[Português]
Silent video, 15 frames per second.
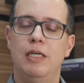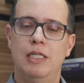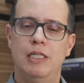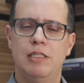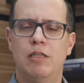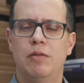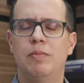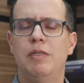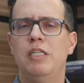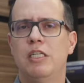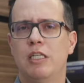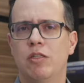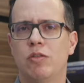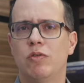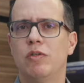Inicialmente é
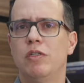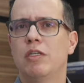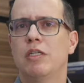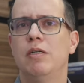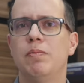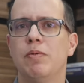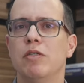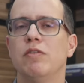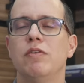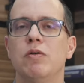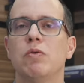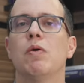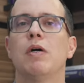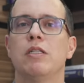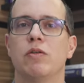tônico e depois vem um
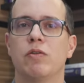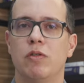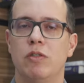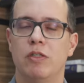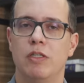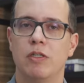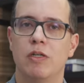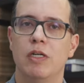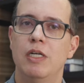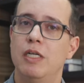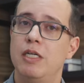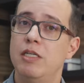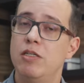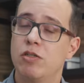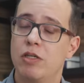quadro clônico.
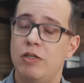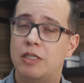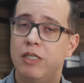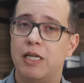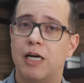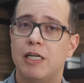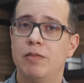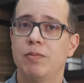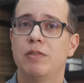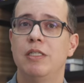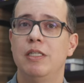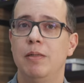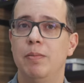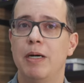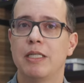Isso que é, entre aspas, se
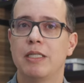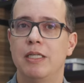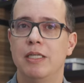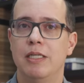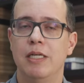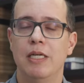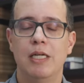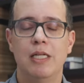debater.